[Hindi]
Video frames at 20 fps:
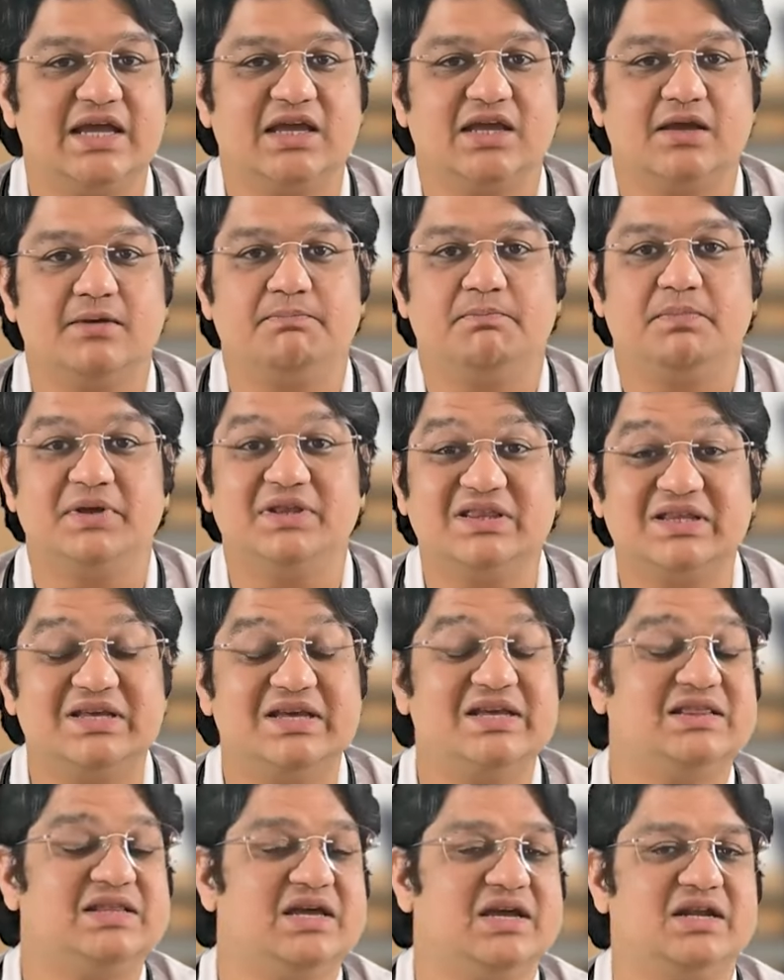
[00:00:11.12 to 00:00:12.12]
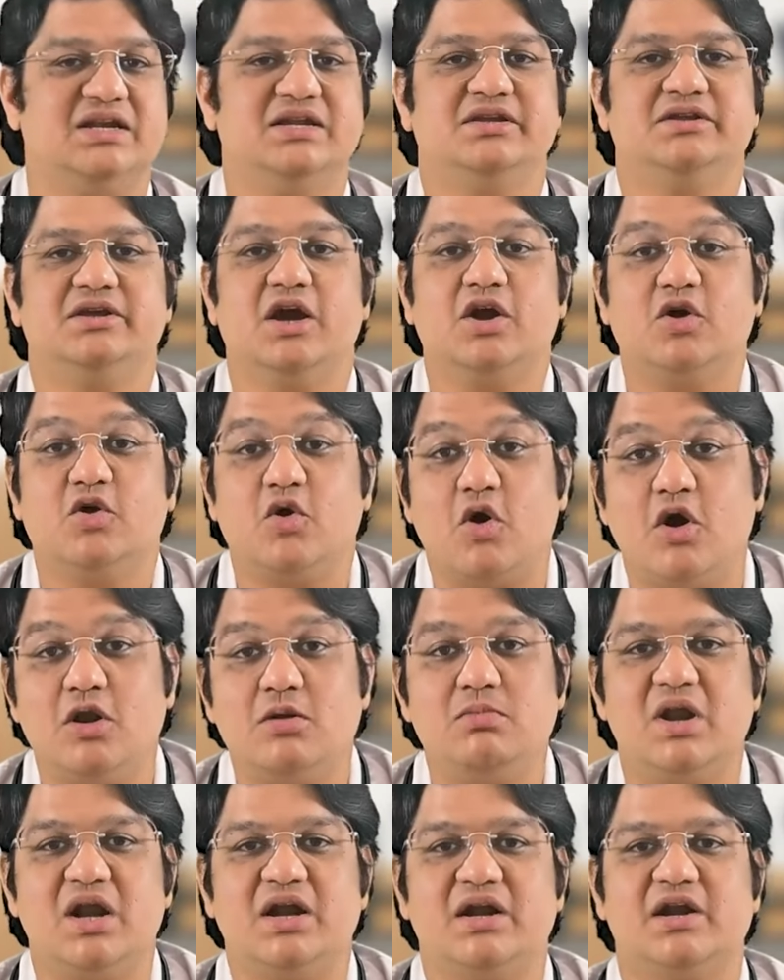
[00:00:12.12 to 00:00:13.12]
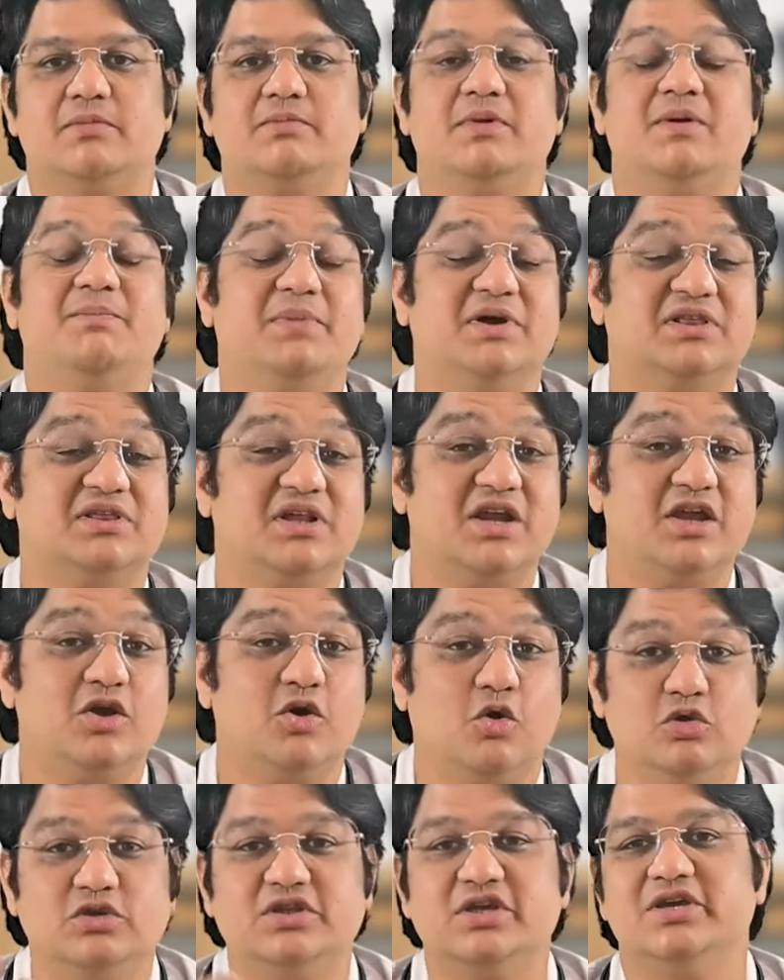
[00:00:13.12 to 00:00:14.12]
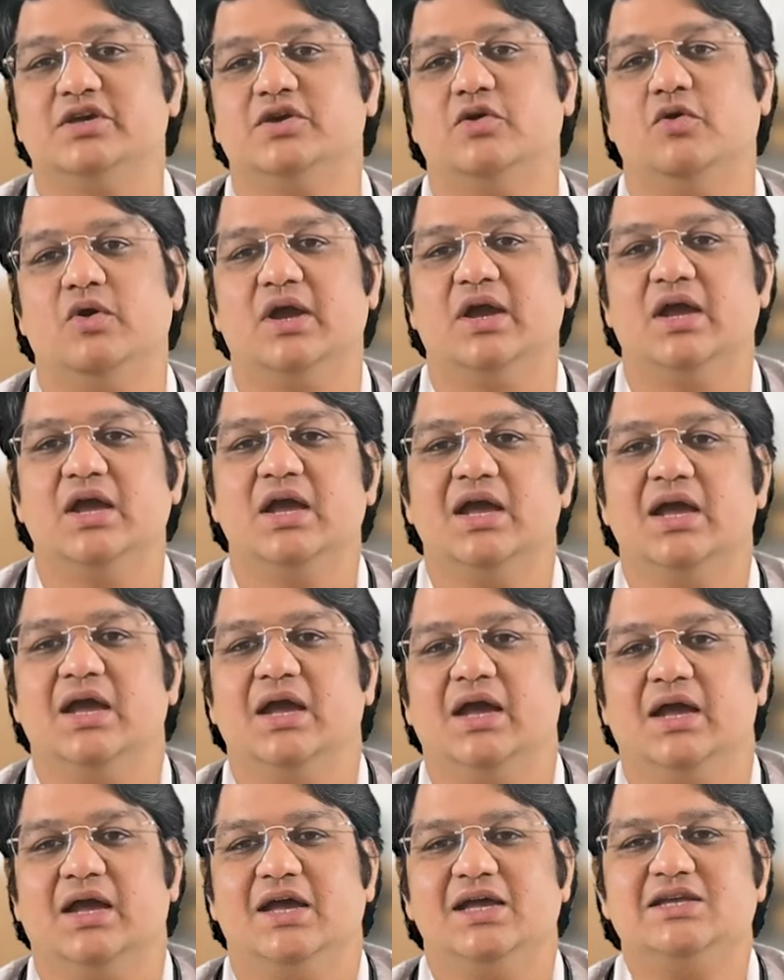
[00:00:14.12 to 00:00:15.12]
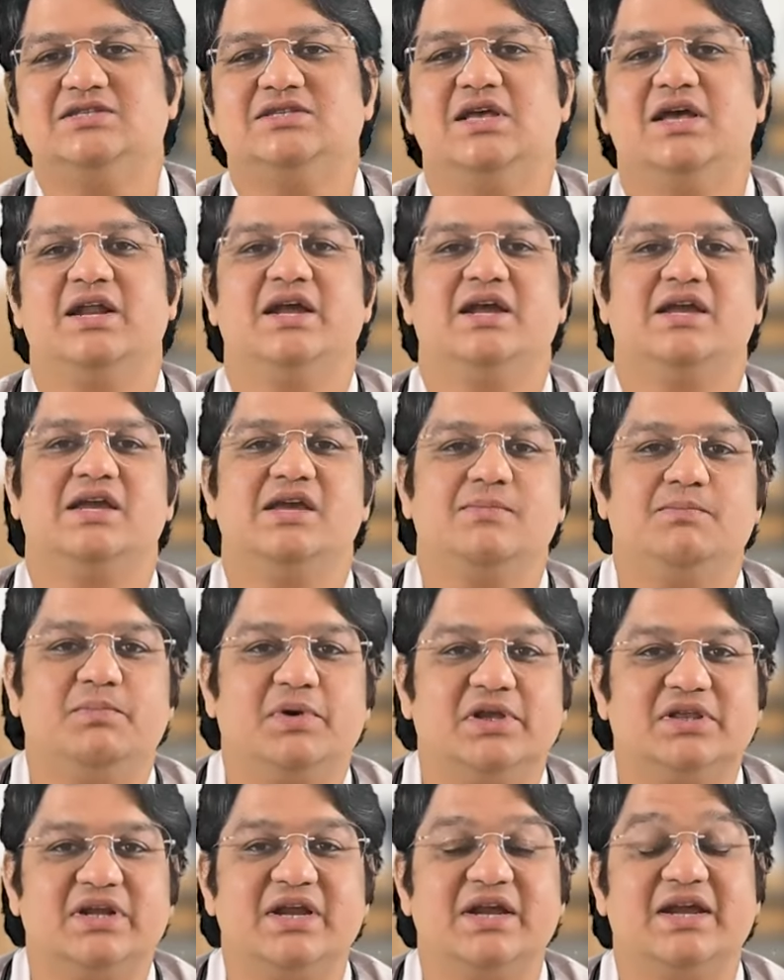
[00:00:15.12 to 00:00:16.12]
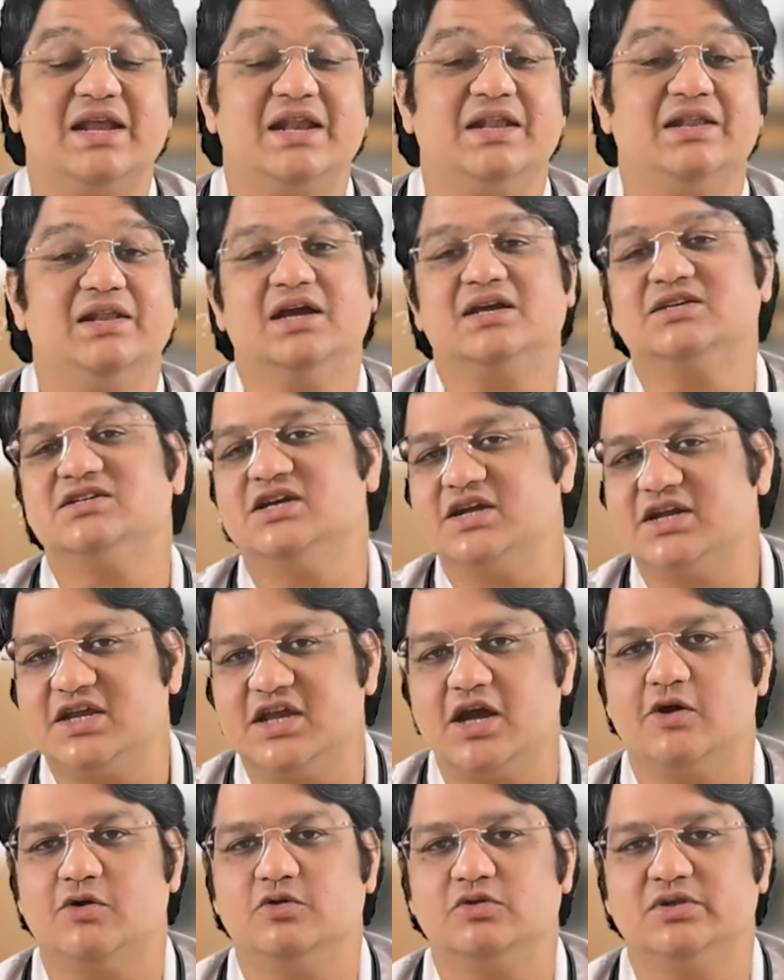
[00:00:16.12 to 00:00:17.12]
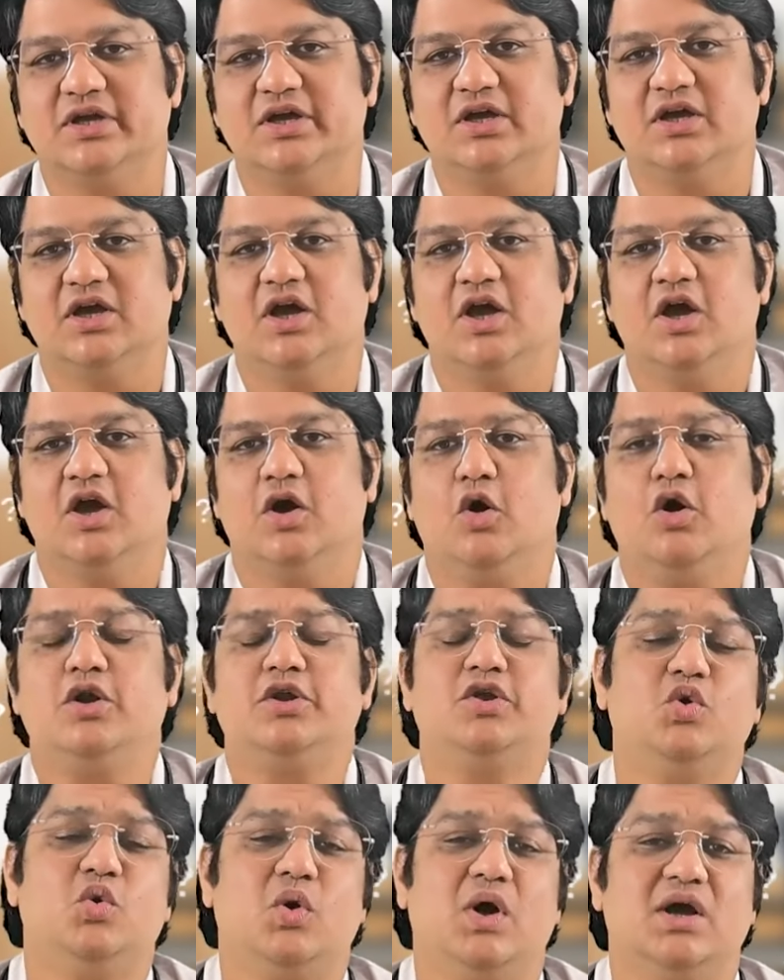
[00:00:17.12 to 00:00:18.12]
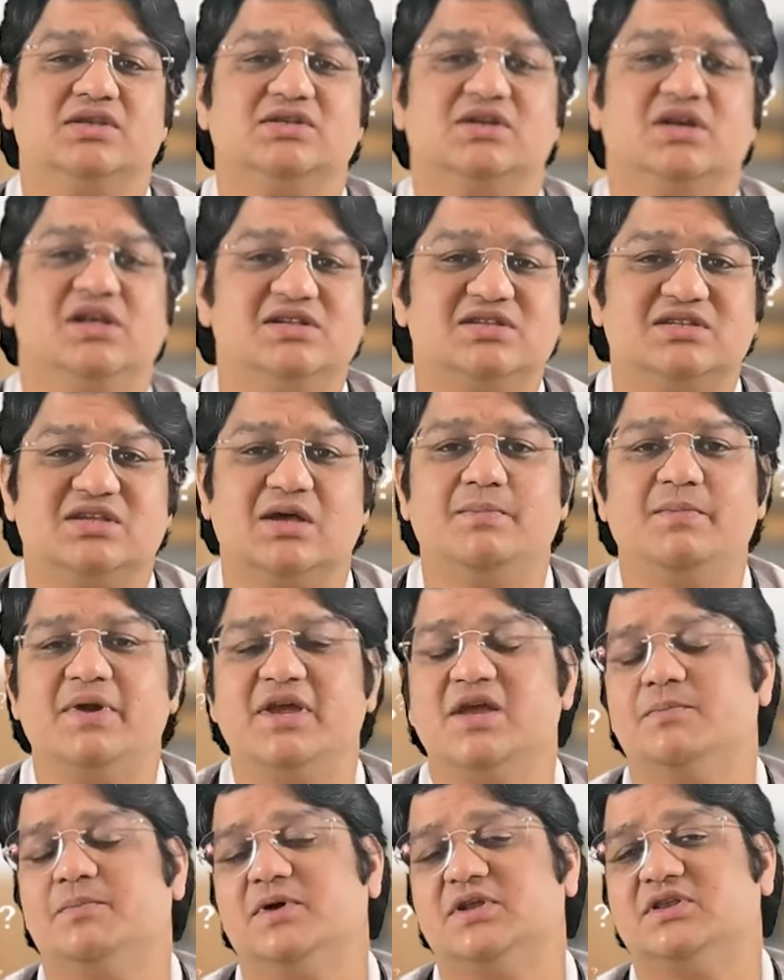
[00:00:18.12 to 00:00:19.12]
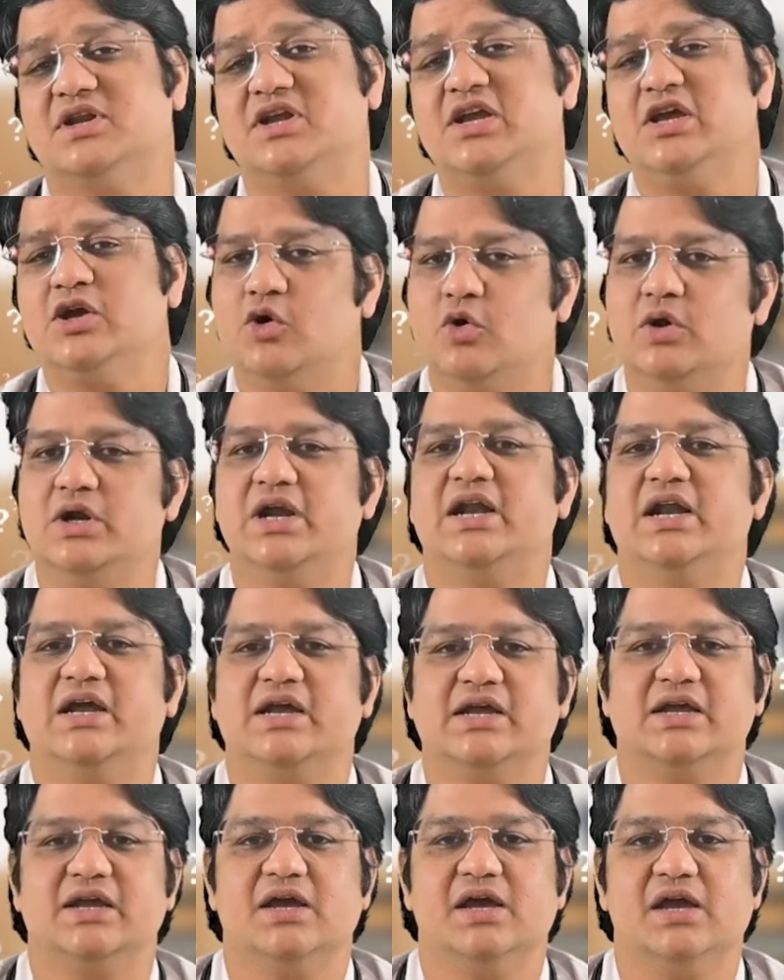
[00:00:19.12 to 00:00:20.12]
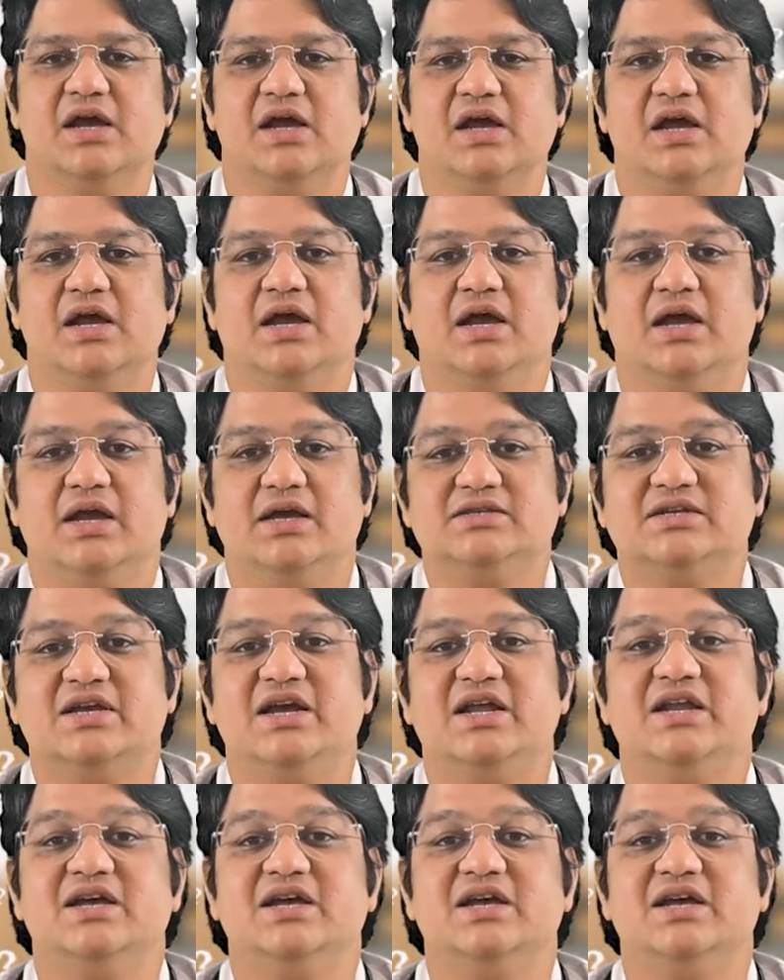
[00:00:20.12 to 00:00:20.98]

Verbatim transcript: हैं कि पित्त की थैली या गॉल ब्लैडर में पथरी होती क्यों है इस तरह की पथरी के लक्षण क्या होते हैं और क्यों आजकल सब में ये पथरी होने लगी है इसके